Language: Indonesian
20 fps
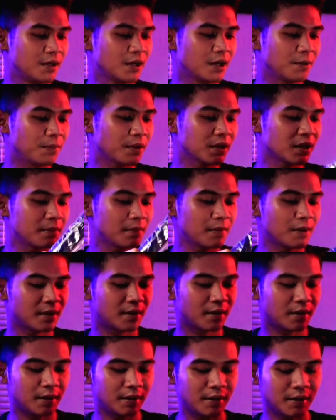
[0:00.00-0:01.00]
yang
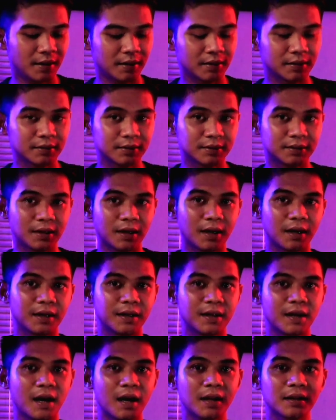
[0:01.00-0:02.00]
pertama yang
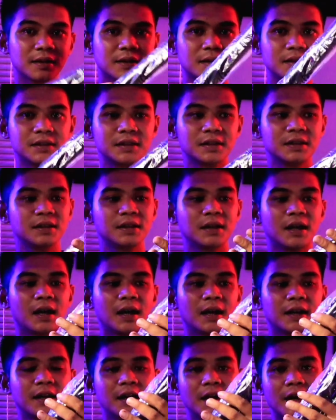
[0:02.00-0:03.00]
terlihat di sini
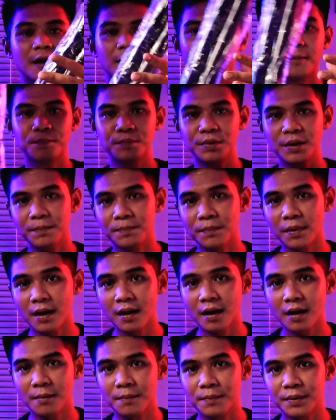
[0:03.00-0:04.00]
ada
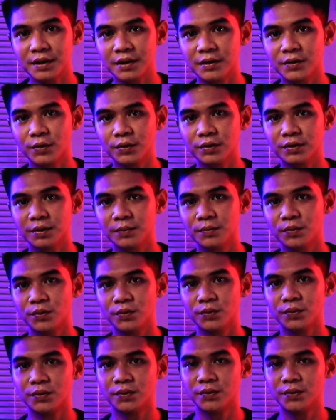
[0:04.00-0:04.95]
pipa penyedot debu